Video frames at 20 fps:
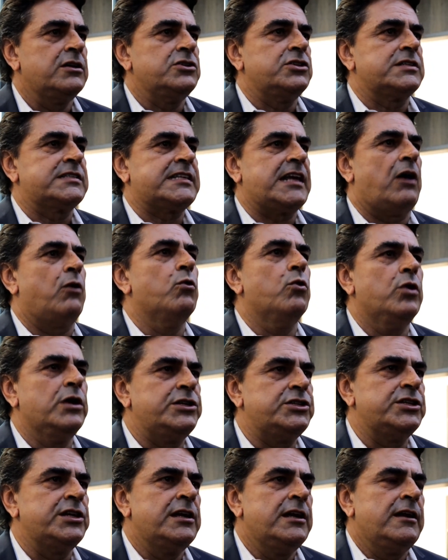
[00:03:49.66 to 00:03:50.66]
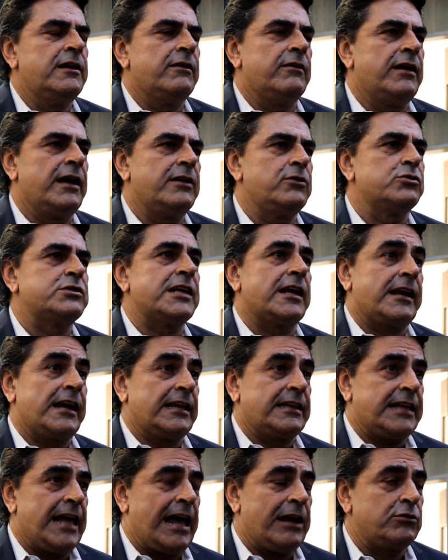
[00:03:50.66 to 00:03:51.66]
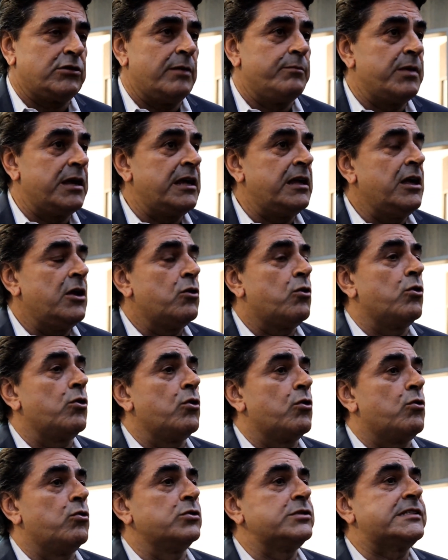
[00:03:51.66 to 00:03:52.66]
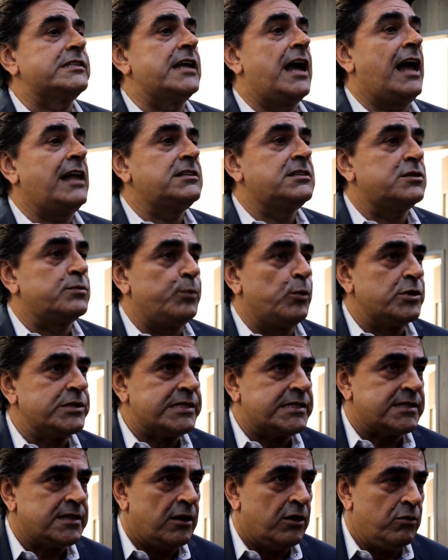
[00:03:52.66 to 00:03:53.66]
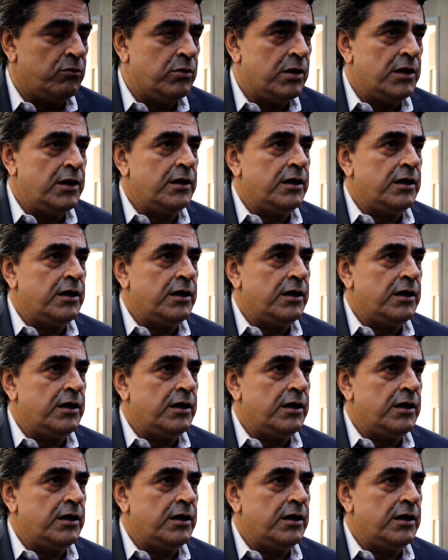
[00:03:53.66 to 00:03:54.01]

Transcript: de saúde, né, e o secretário também colocou-se à disposição